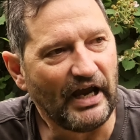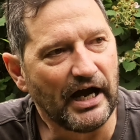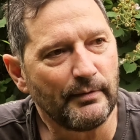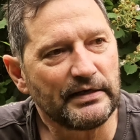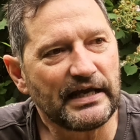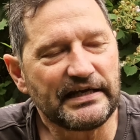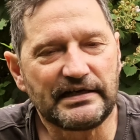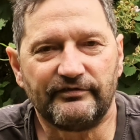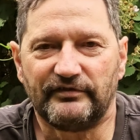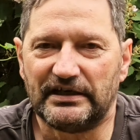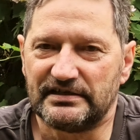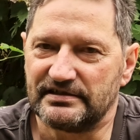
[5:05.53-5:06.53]
Aber leider
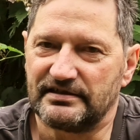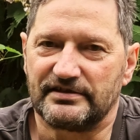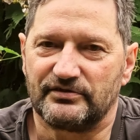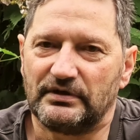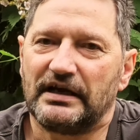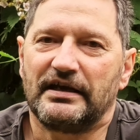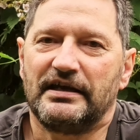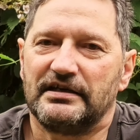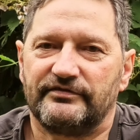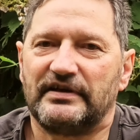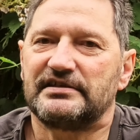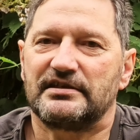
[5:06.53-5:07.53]
war das, das so lange her,
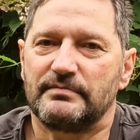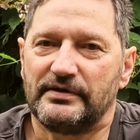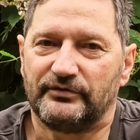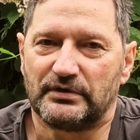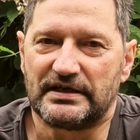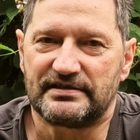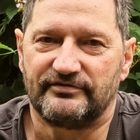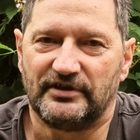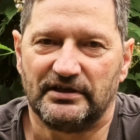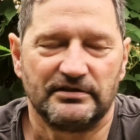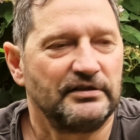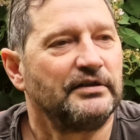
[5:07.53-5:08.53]
ich weiß nicht mehr, wo das
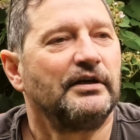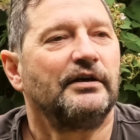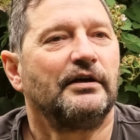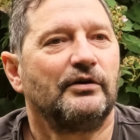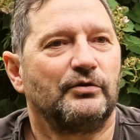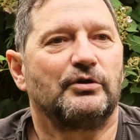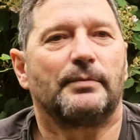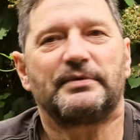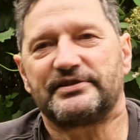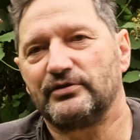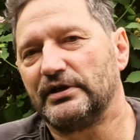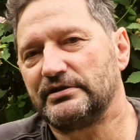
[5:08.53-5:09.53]
war. Und ob
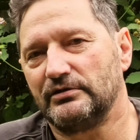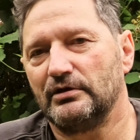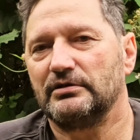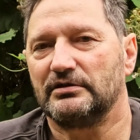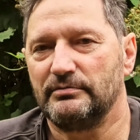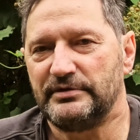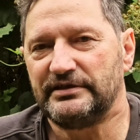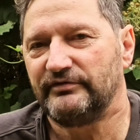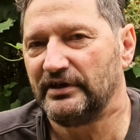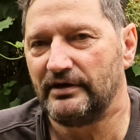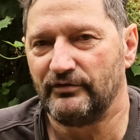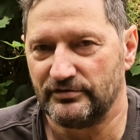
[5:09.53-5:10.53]
das heute noch ein Gebiet
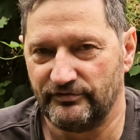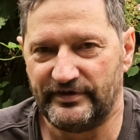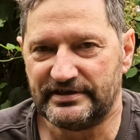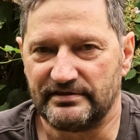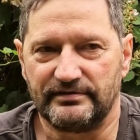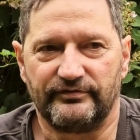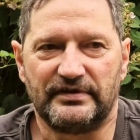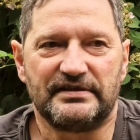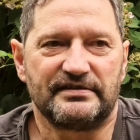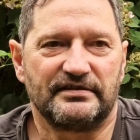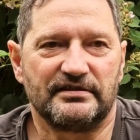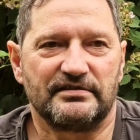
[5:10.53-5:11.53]
wäre, wo welche zu finden
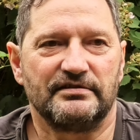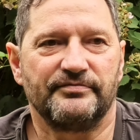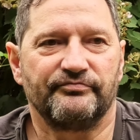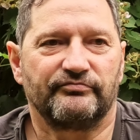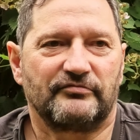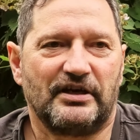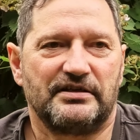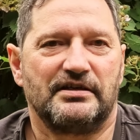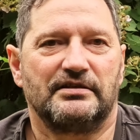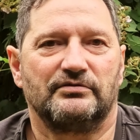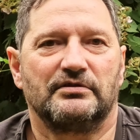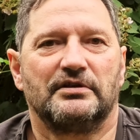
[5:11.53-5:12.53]
sind, ähm, keine
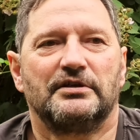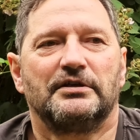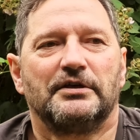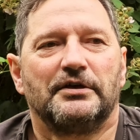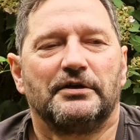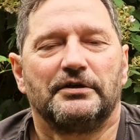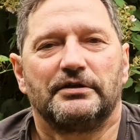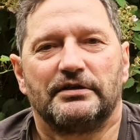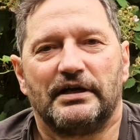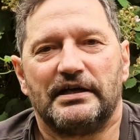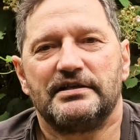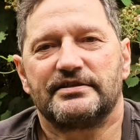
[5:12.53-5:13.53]
Ahnung.
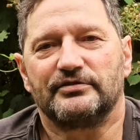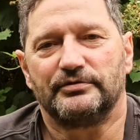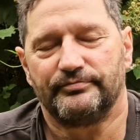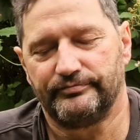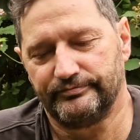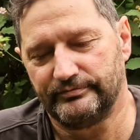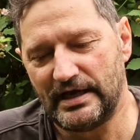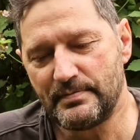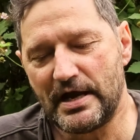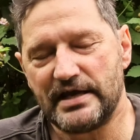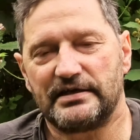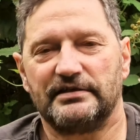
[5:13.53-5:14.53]
Also, bye
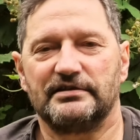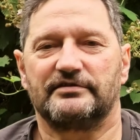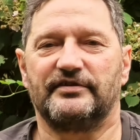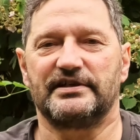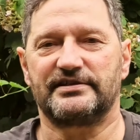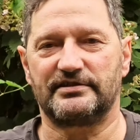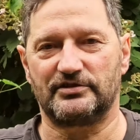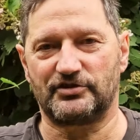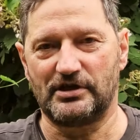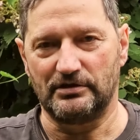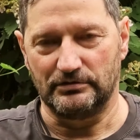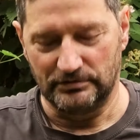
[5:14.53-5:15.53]
bye, Dirk war's.
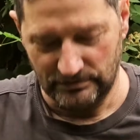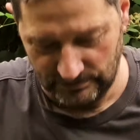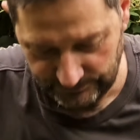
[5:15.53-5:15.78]
Ciao.